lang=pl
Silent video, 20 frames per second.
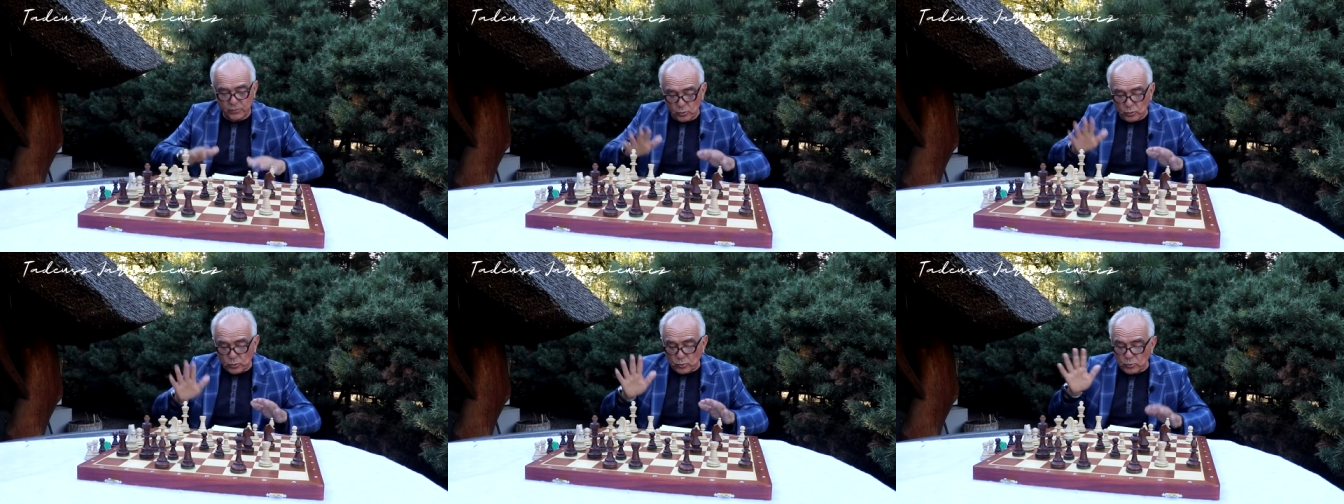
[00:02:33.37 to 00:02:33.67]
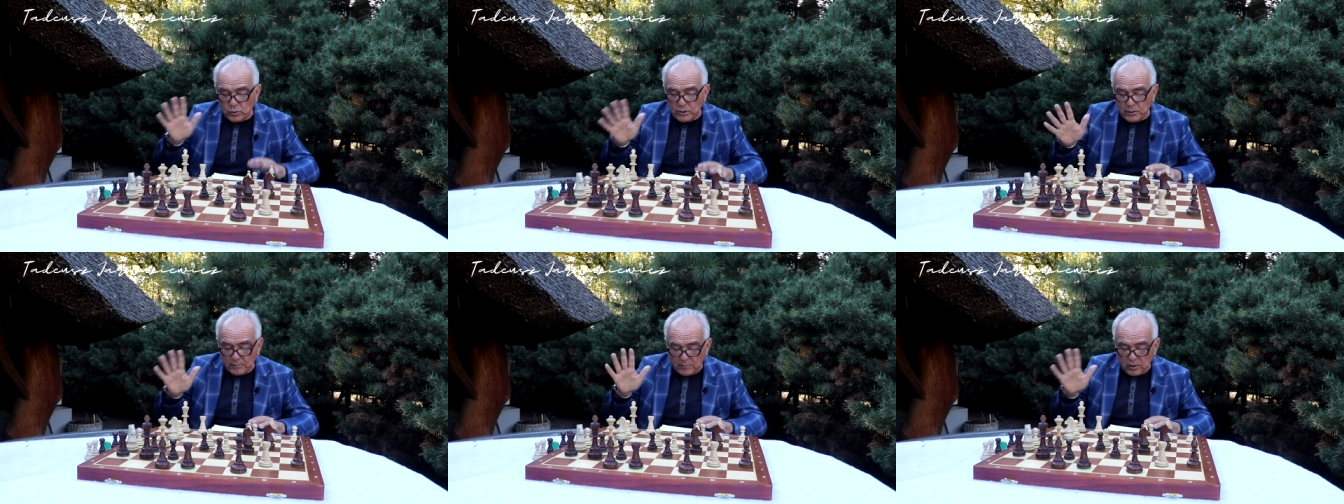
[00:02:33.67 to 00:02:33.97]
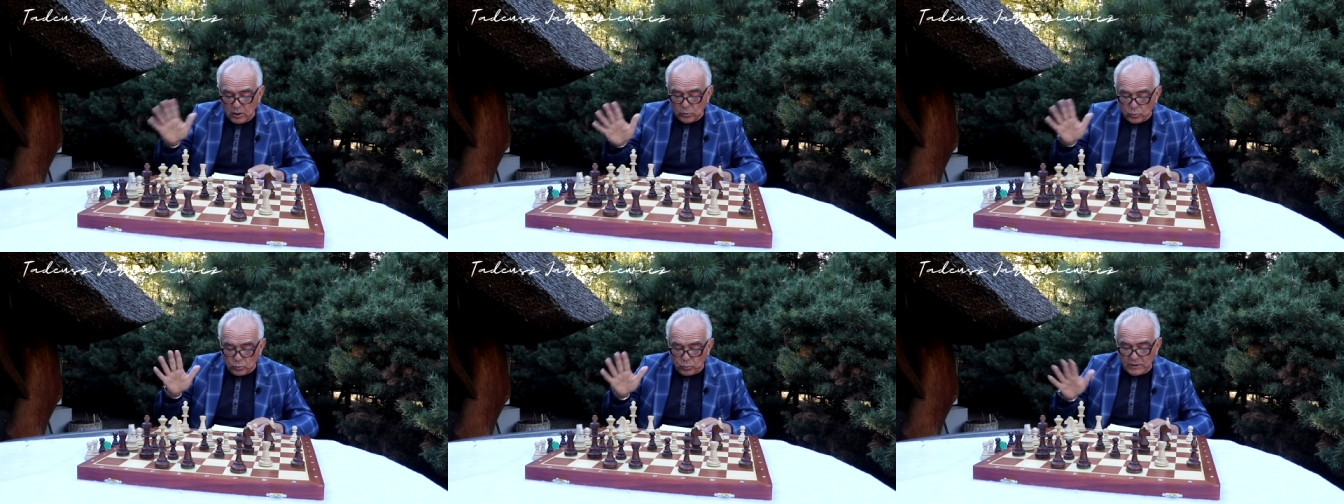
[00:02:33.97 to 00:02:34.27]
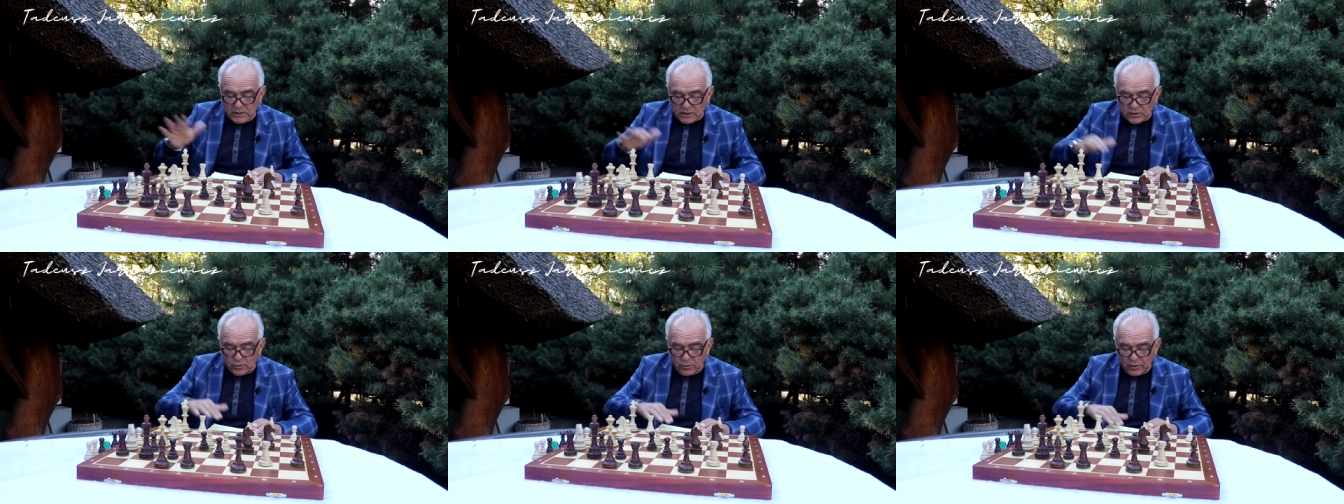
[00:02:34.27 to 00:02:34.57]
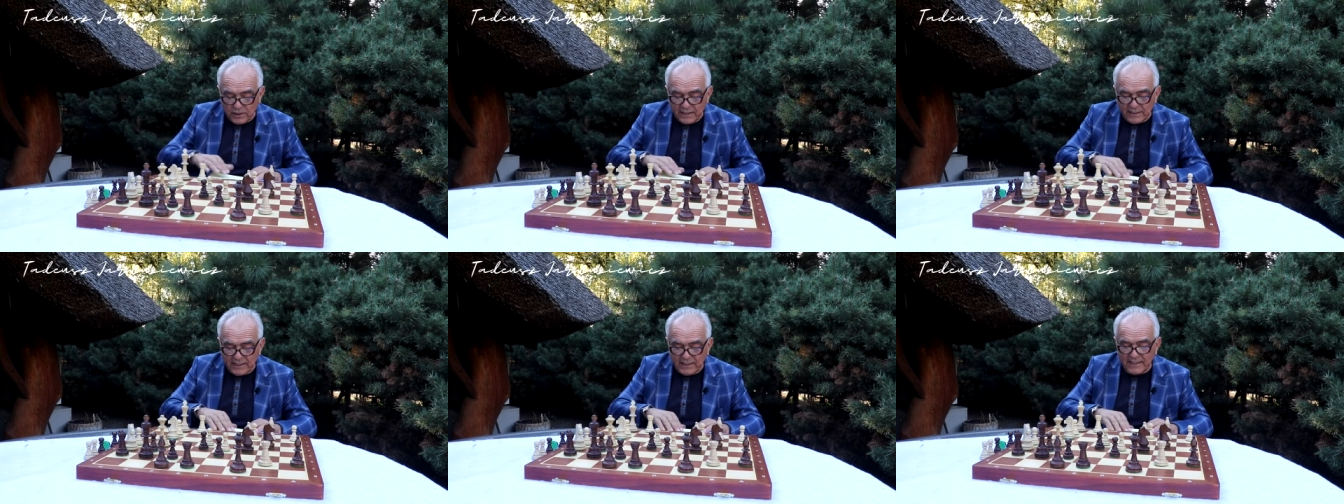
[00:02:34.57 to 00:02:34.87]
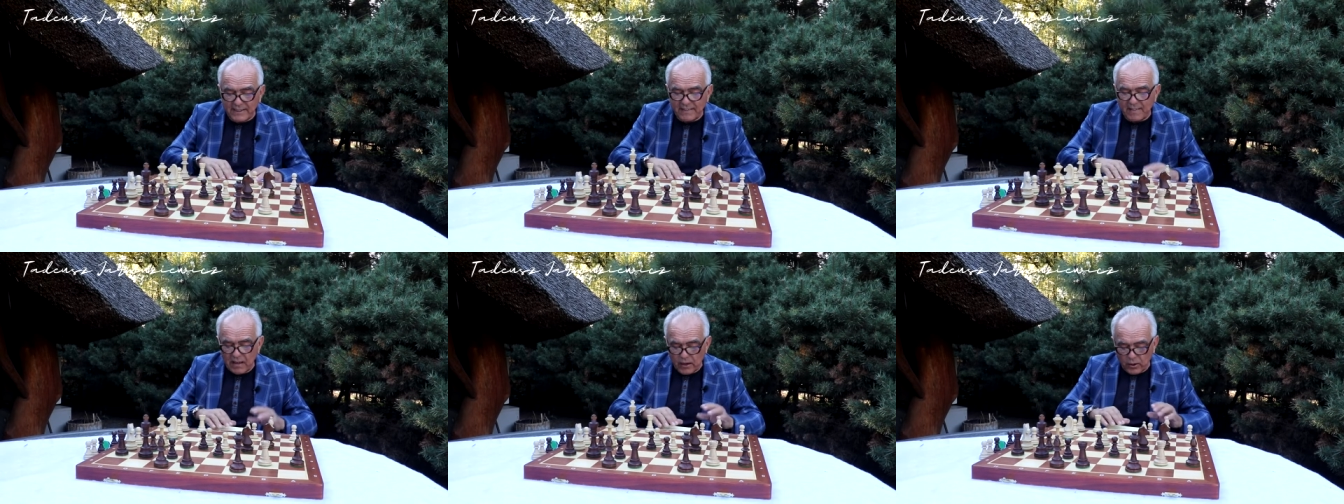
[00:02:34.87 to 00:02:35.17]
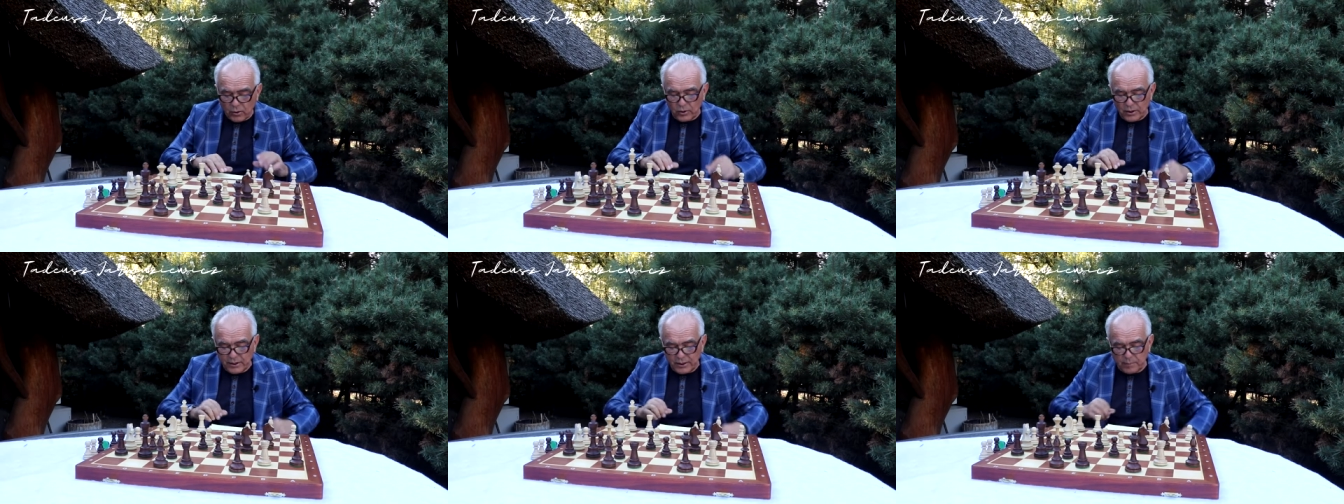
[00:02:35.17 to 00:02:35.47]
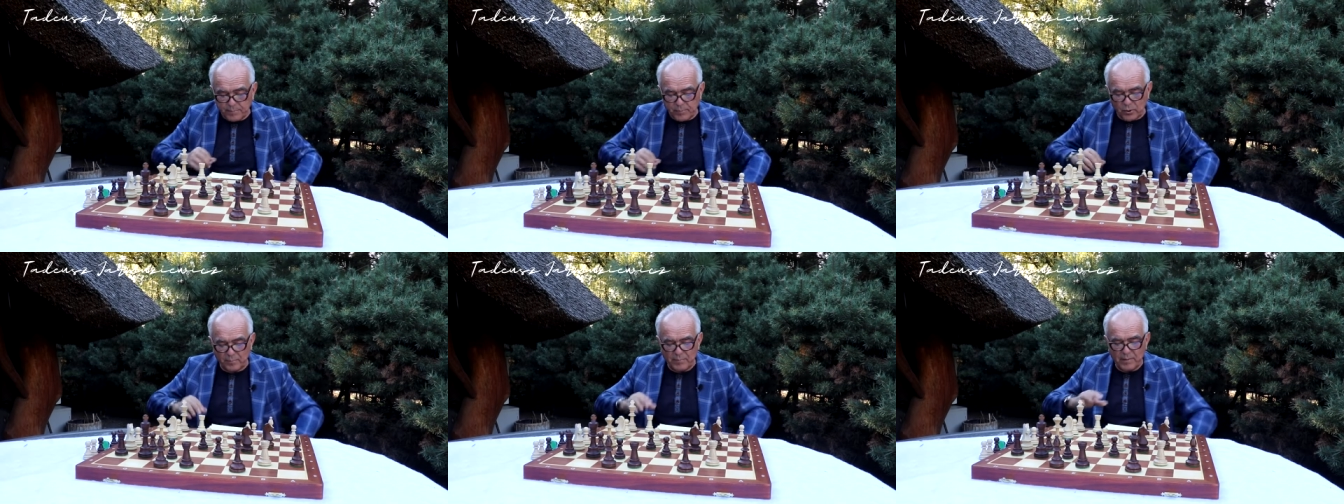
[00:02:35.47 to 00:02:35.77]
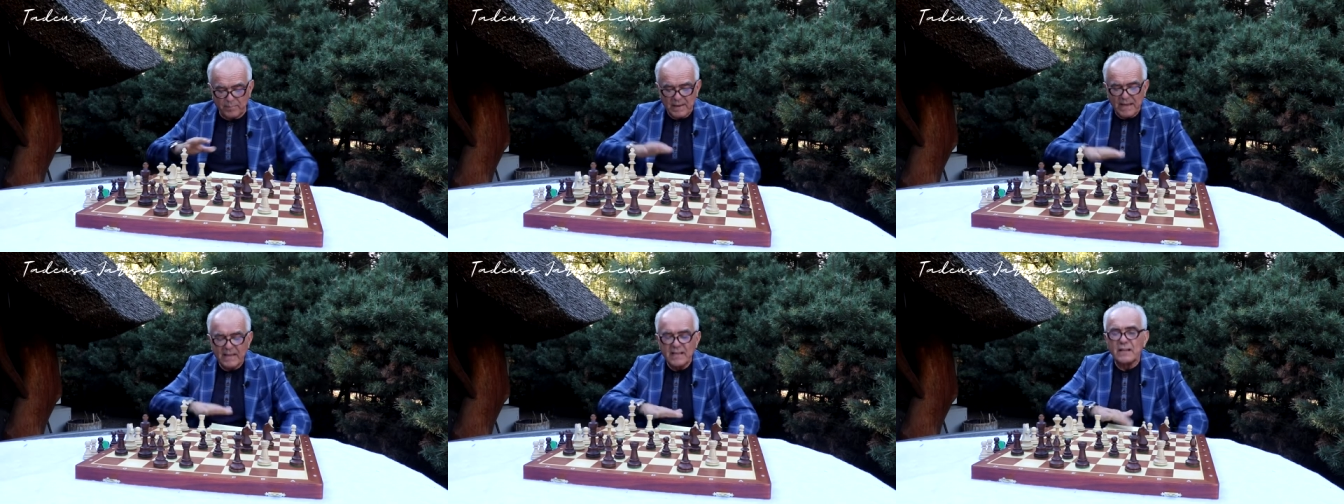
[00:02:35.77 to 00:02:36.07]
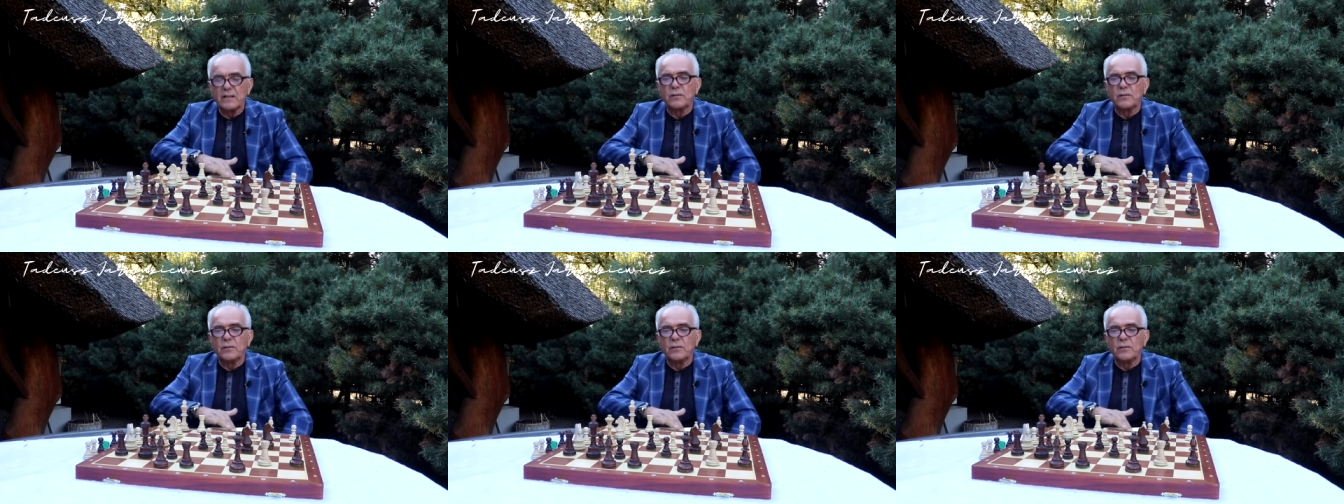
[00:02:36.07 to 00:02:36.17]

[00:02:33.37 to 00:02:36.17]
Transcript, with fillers: W związku z tym tu jest kolejny, kolejny problem.